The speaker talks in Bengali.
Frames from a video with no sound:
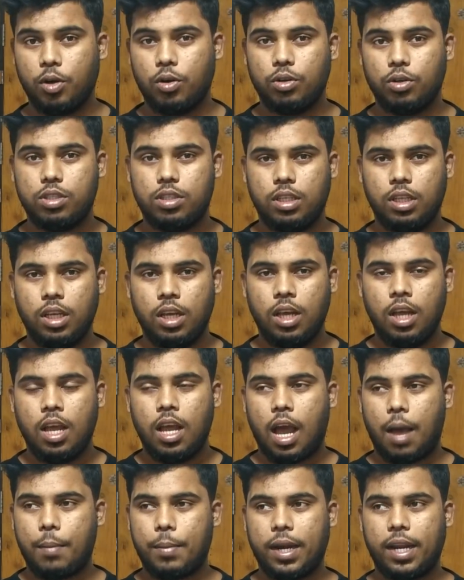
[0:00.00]
আমিও করছি
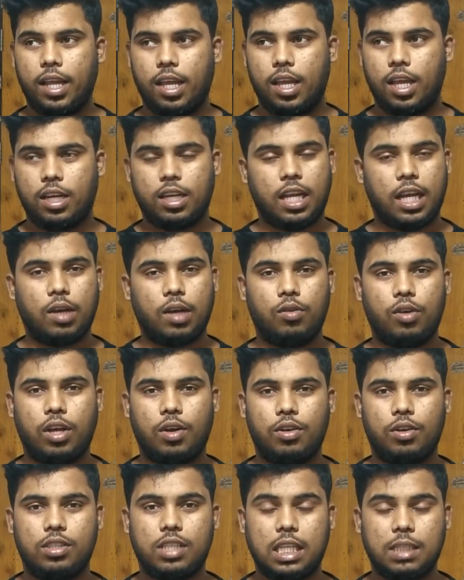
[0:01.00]
আমার একটা অ্যাকাউন্ট
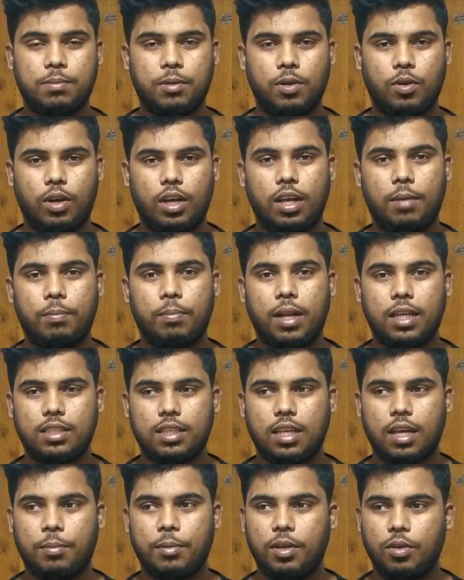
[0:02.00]
এখনও সাসপেন্ড হয় নাই
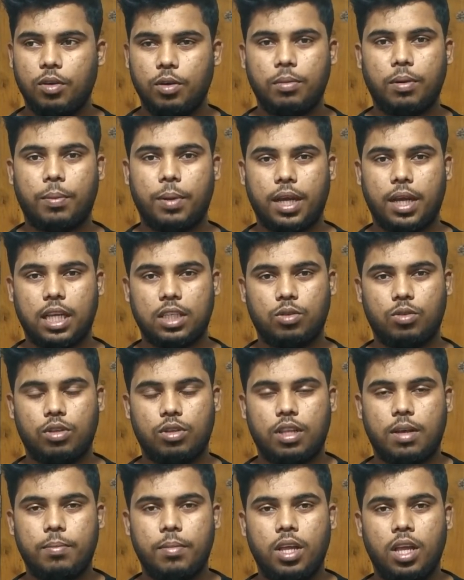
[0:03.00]
প্লাস আমি ওইভাবে কাজ
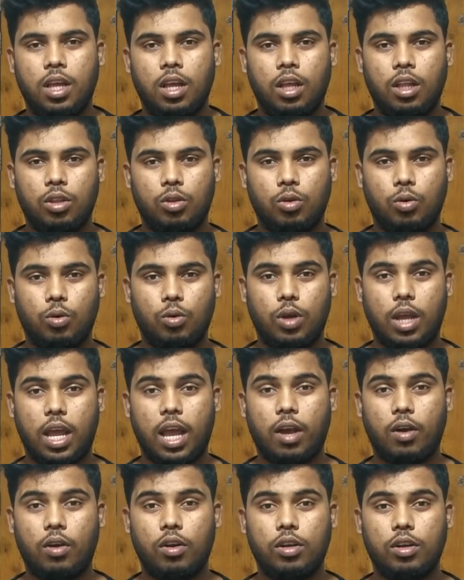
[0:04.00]
করতাম তো
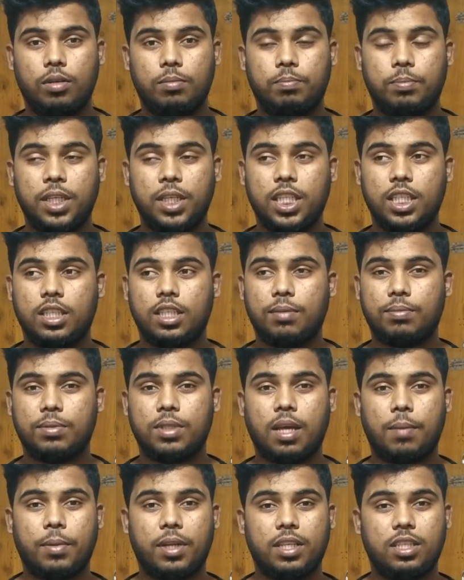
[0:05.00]
এখন পিটিসি
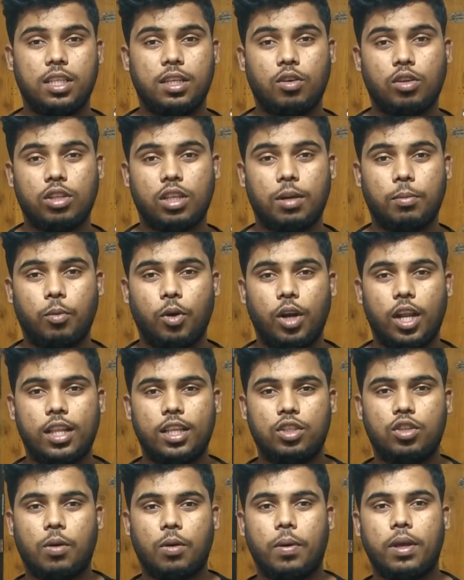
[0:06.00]
অ্যাপসে আমরা যে কথাটা বলে
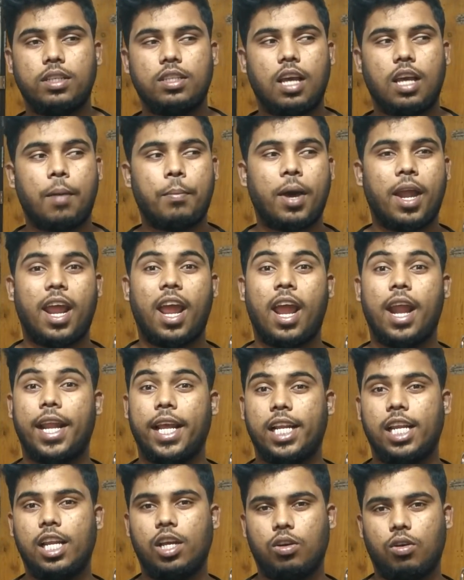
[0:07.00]
দিই সবাই যে আমার
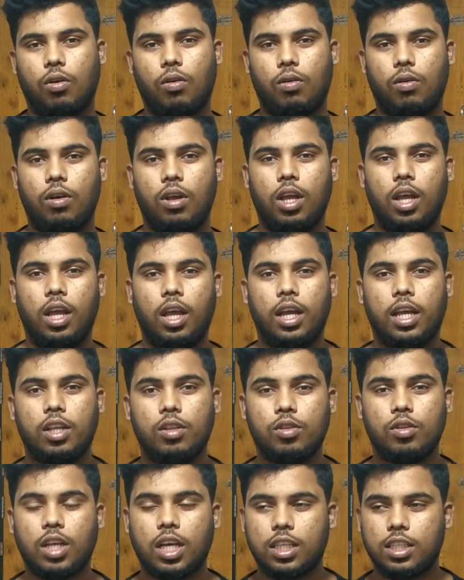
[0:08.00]
অ্যাডে ক্লিক করো
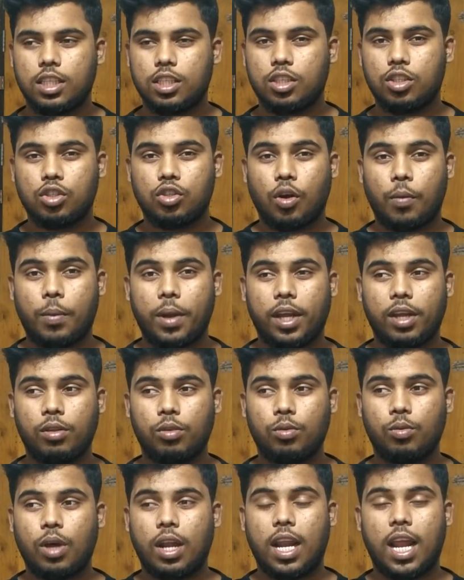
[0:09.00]
কিন্তু দেখা যাচ্ছে সবাই
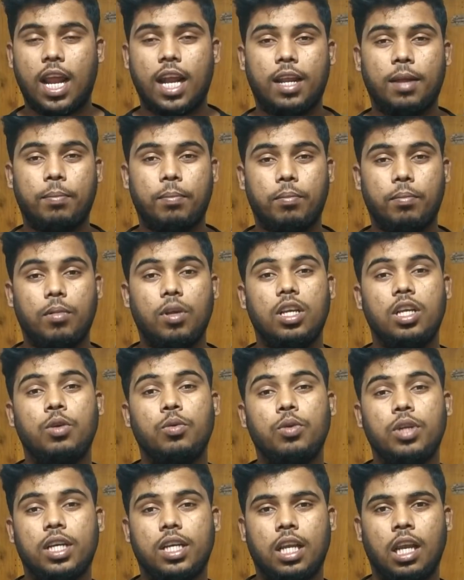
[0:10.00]
কিন্তু আর অ্যাডে
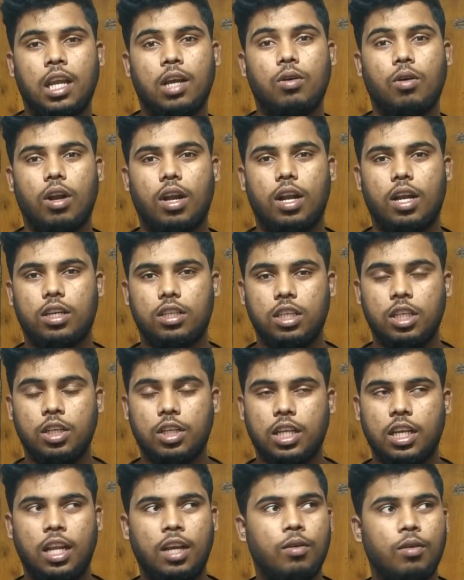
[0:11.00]
ইউনিক ক্লিক করে না
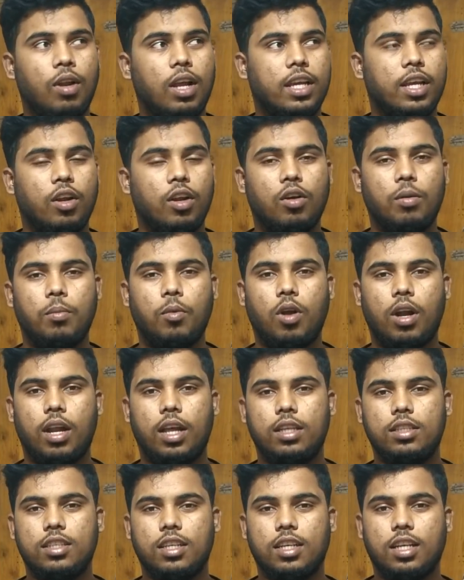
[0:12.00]
ক্লিকগুলো কীরকম
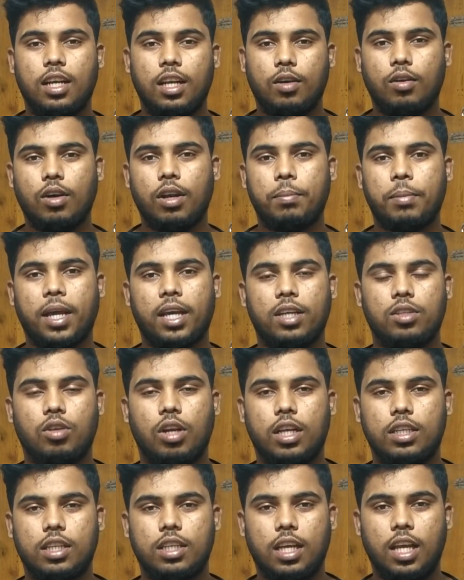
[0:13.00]
করে যে ক্লিক করে ব্যাগে
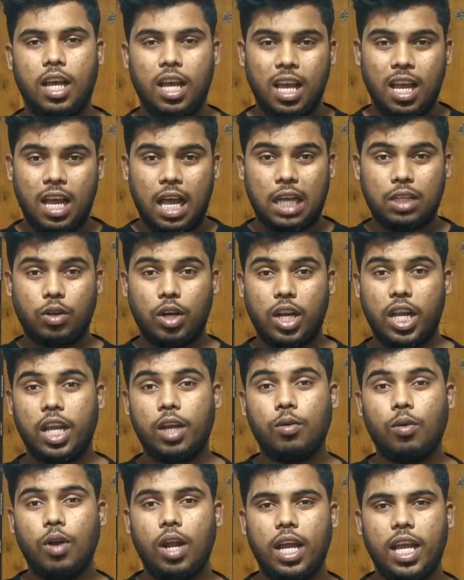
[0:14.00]
চলে আসে আসলে
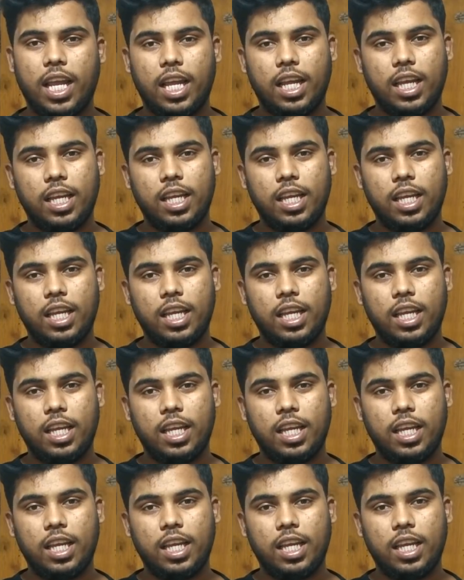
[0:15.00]
এইগুলো